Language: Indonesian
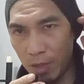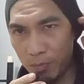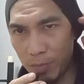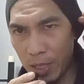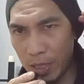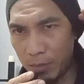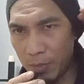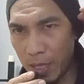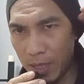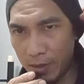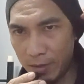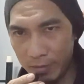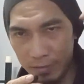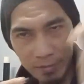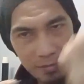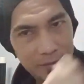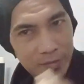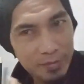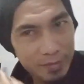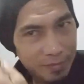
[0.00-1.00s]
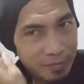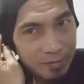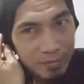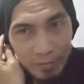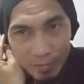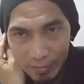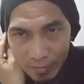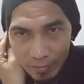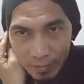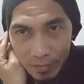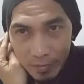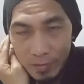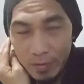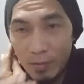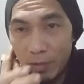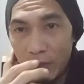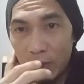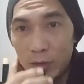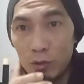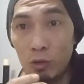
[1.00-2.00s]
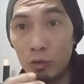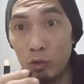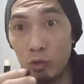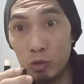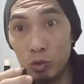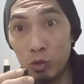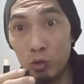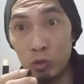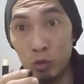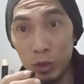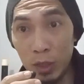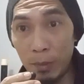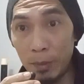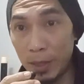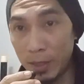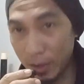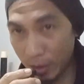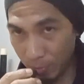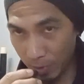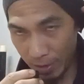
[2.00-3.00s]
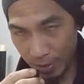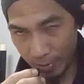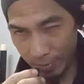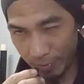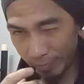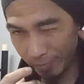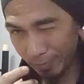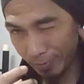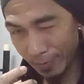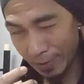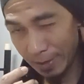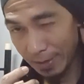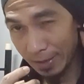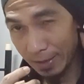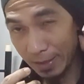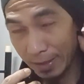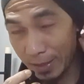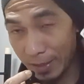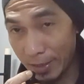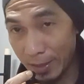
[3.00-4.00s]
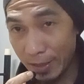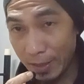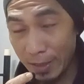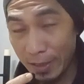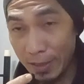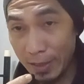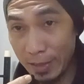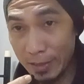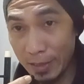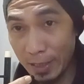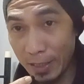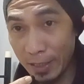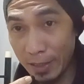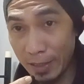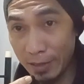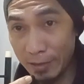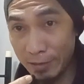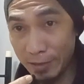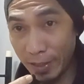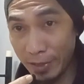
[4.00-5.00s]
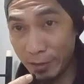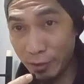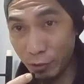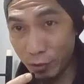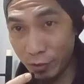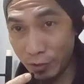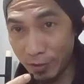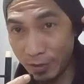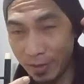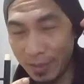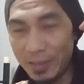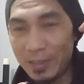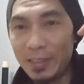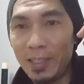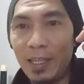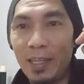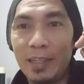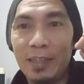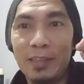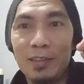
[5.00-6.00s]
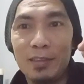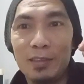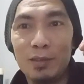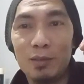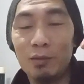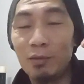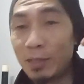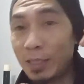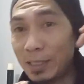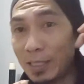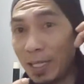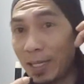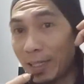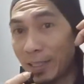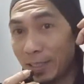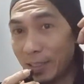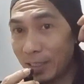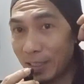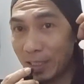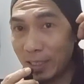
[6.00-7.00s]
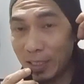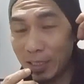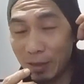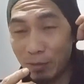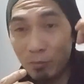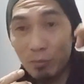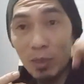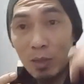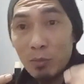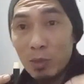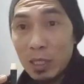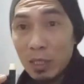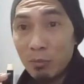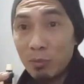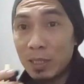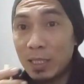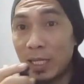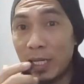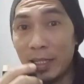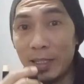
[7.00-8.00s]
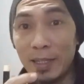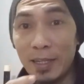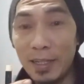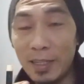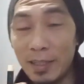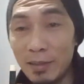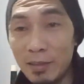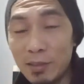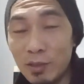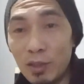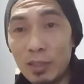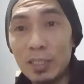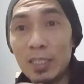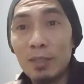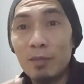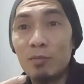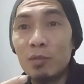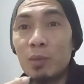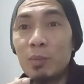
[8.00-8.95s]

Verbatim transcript: Apa nih bang? Tunggu, tunggu, sabar, sabar kita lagi stay tune stay tune kita lagi berbenah-benah ya soalnya